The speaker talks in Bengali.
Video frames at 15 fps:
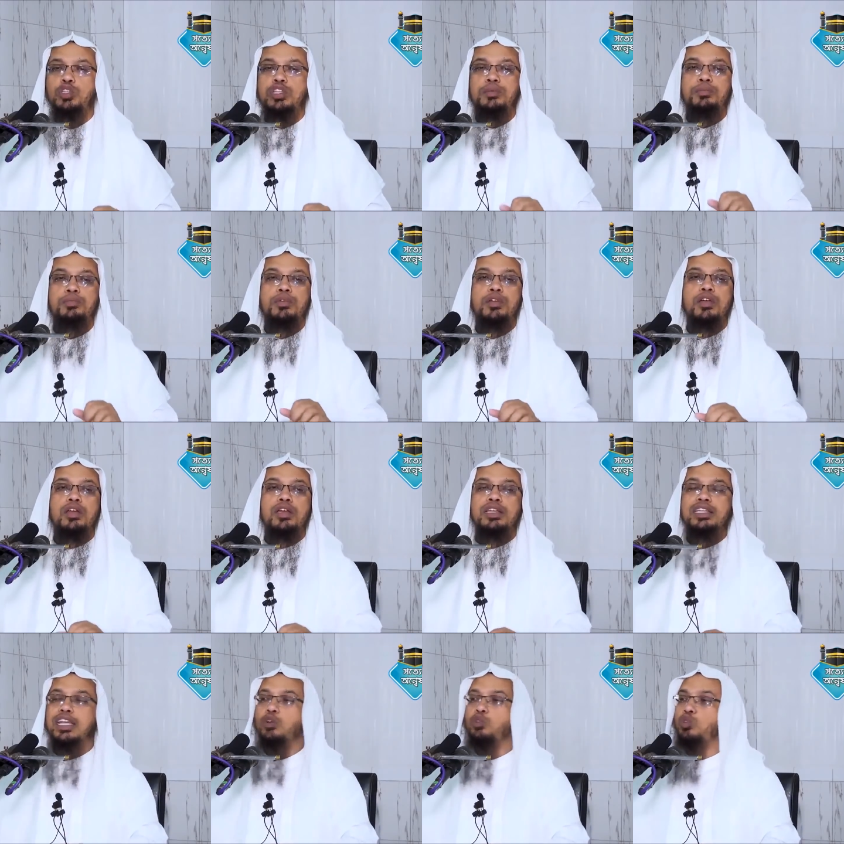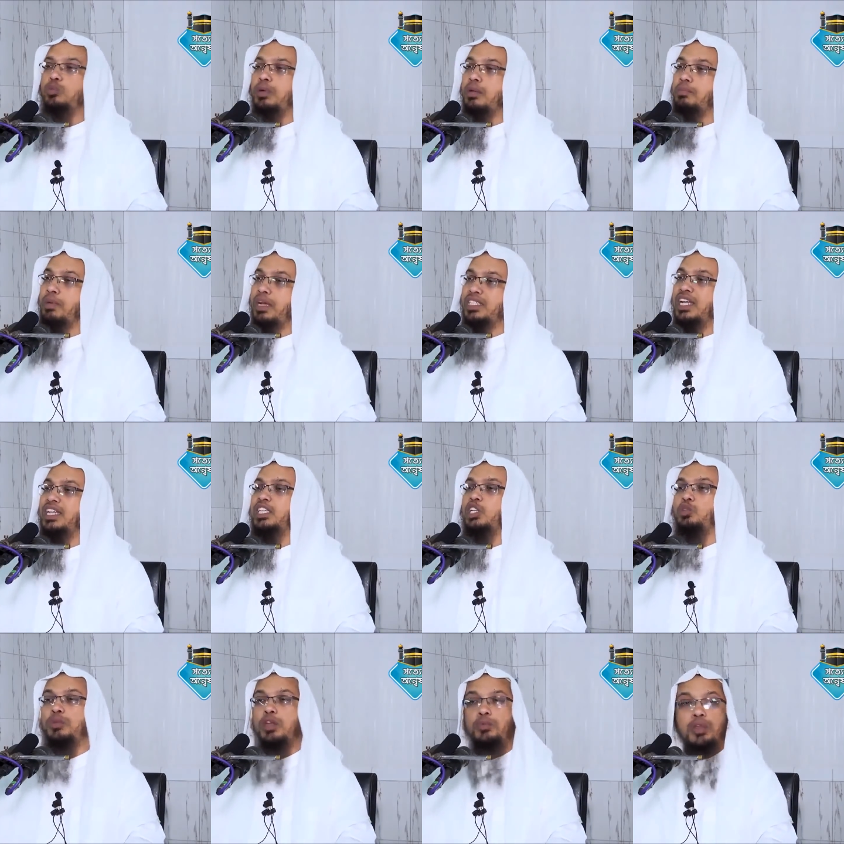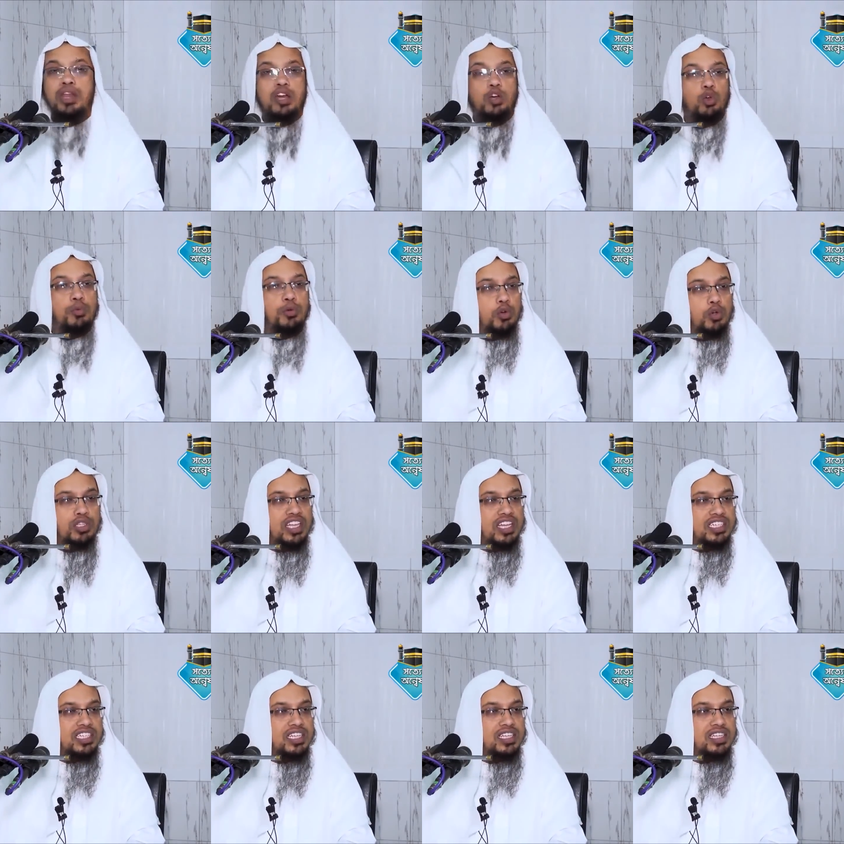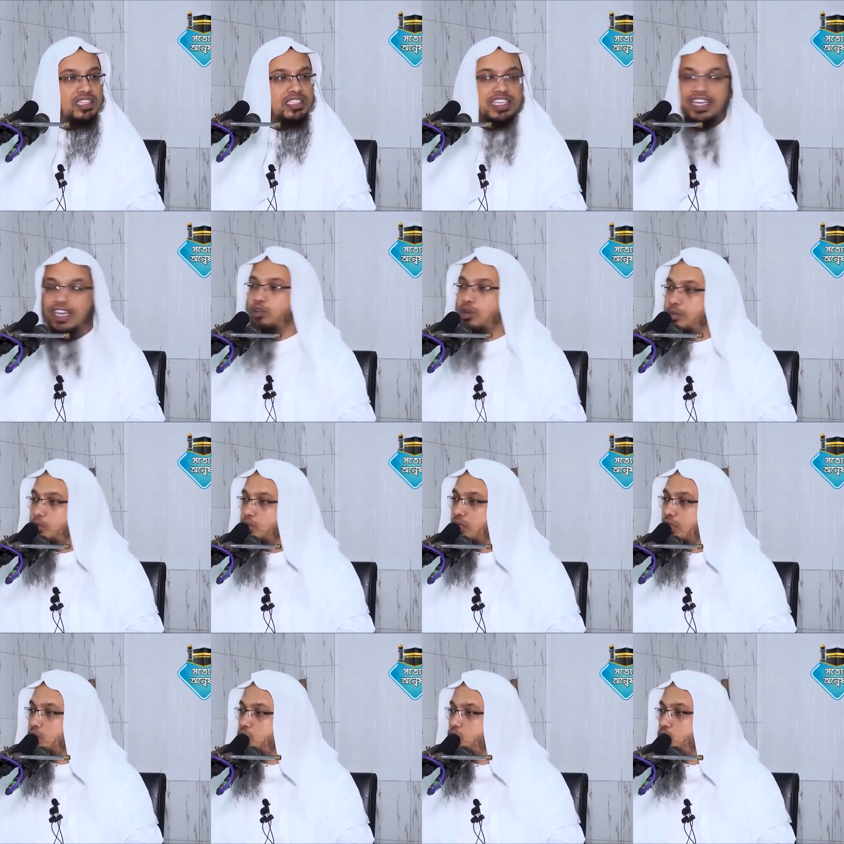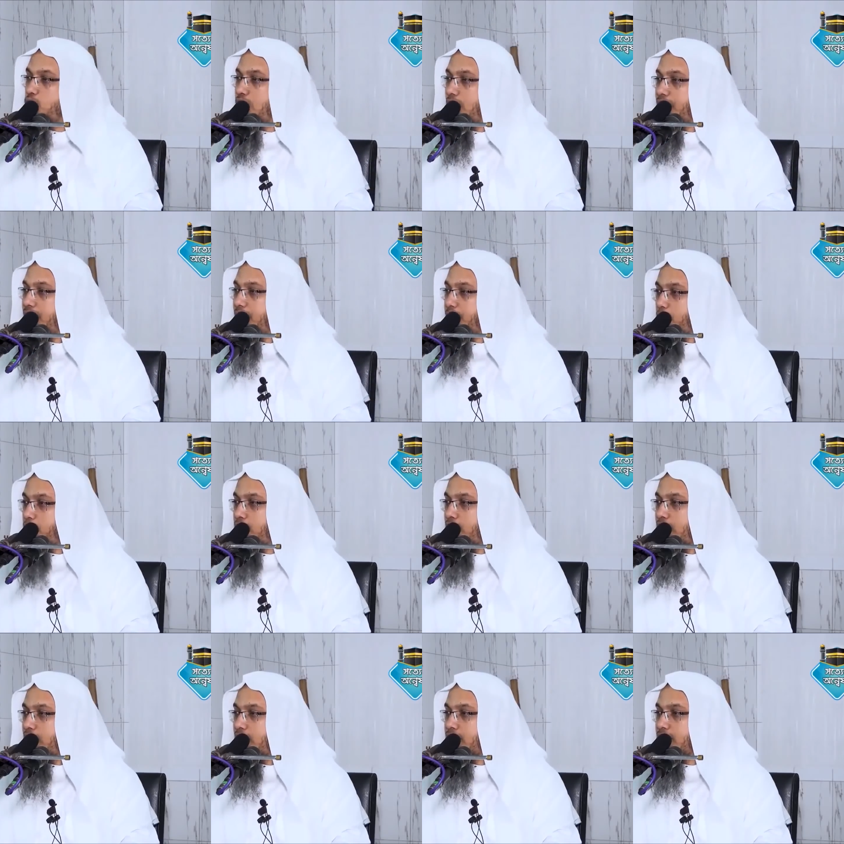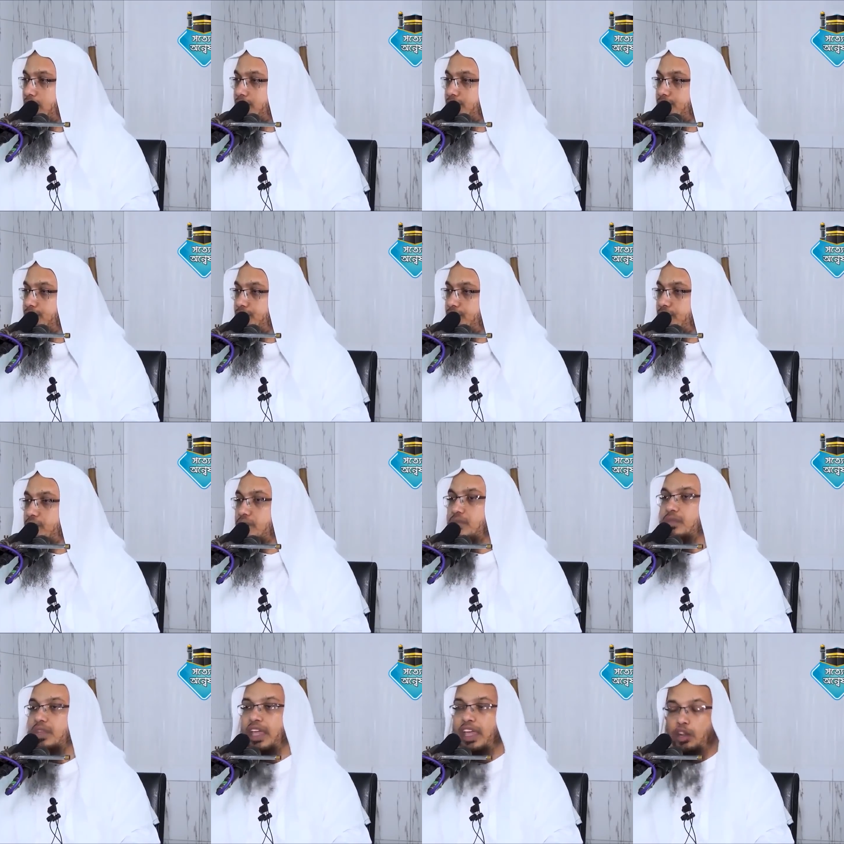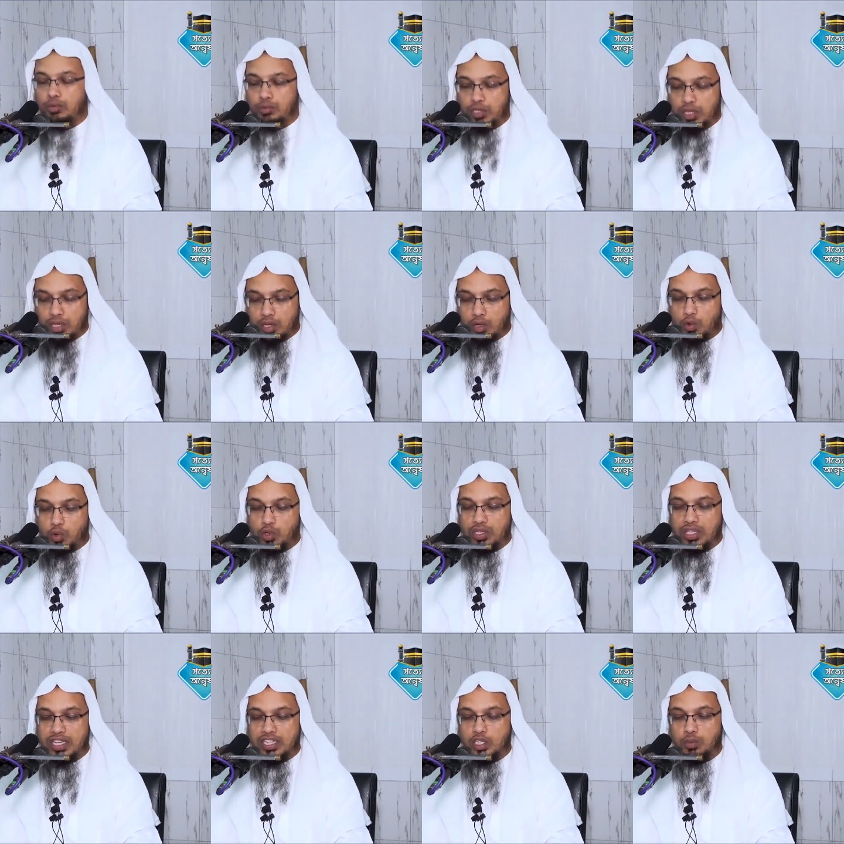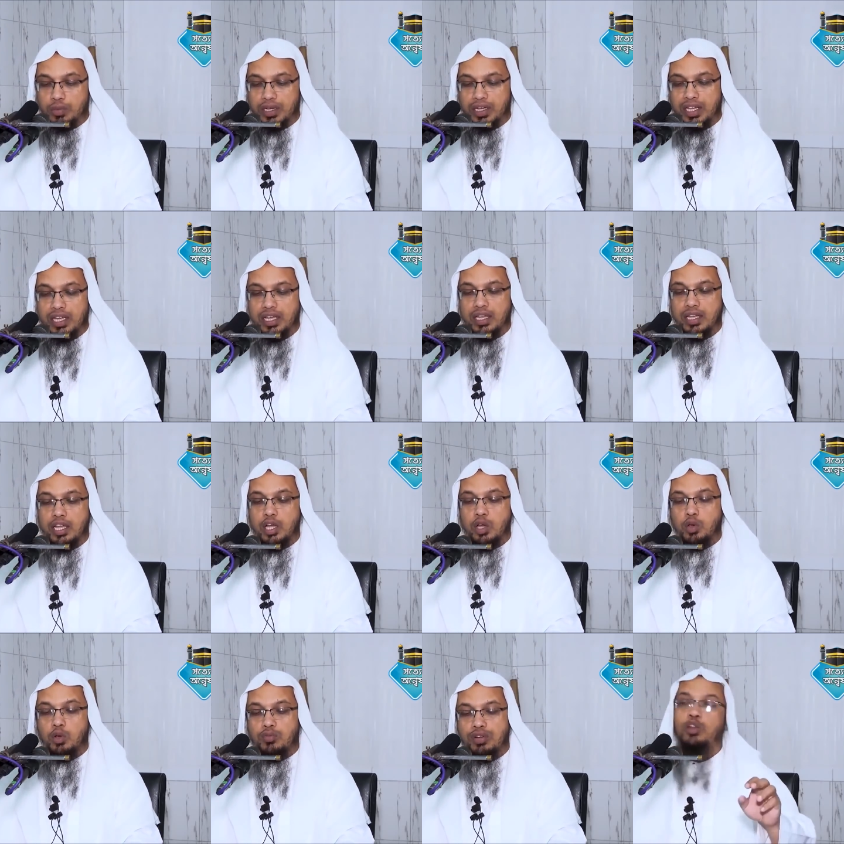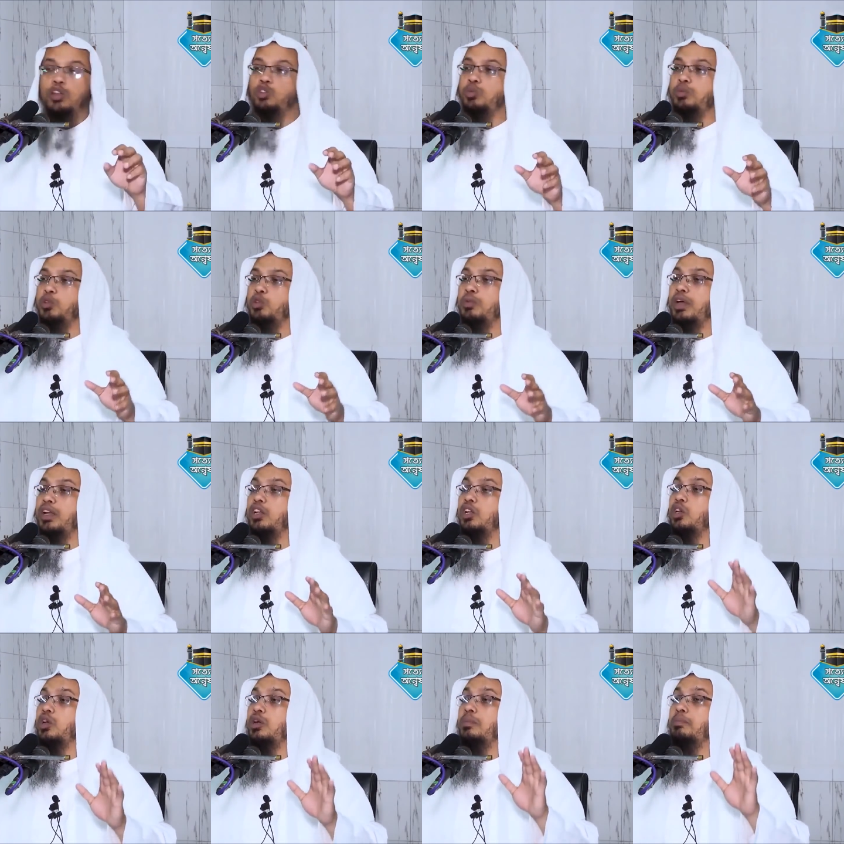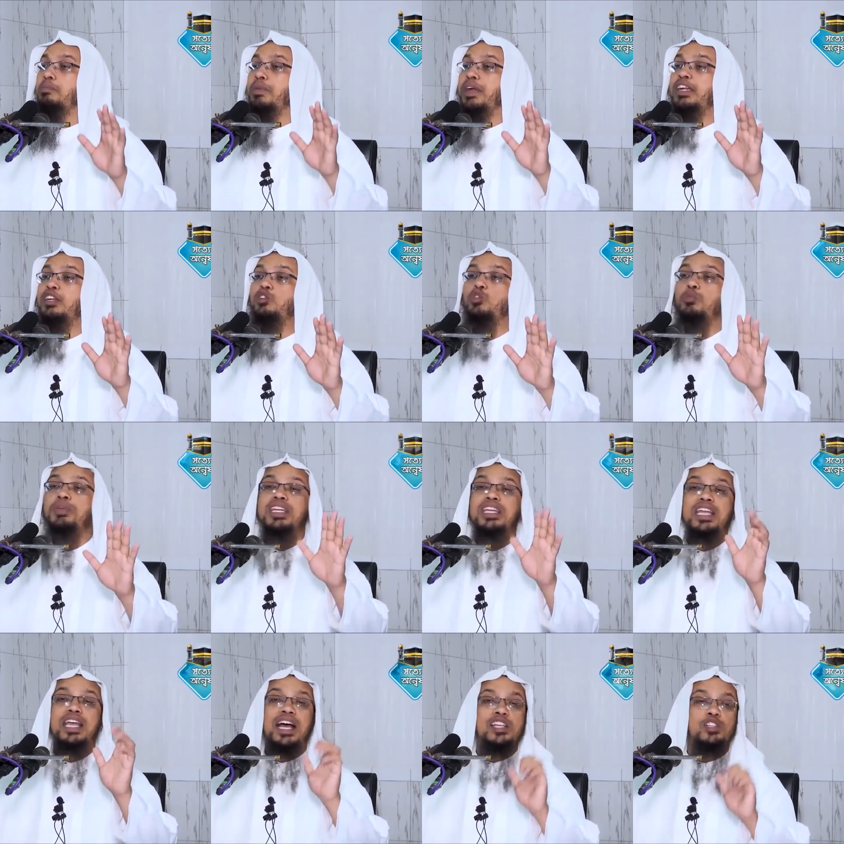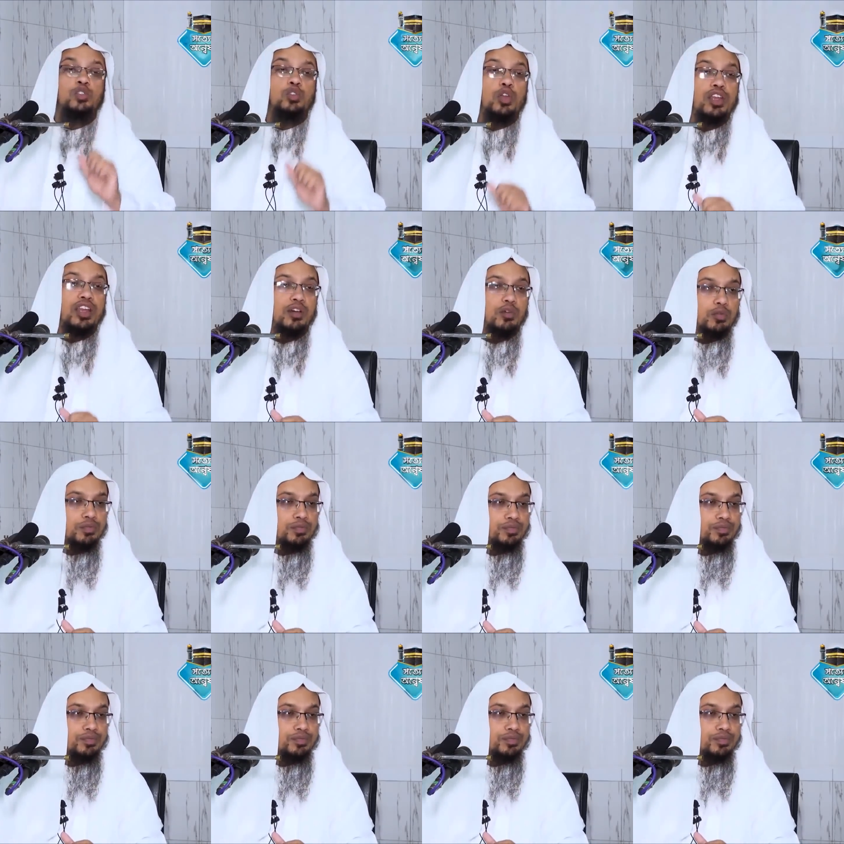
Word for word: যদি কেউ তোমার বাসায় এসে তোমার উপর আক্রমণ করতে আসে যে কেন নামস যুদ্ধে আমাদের পক্ষে এরকম যদি কেউ করতে আসে তোমাকে তাহলে তুমি তোমার বেডরুমে গিয়ে আশ্রয় নাও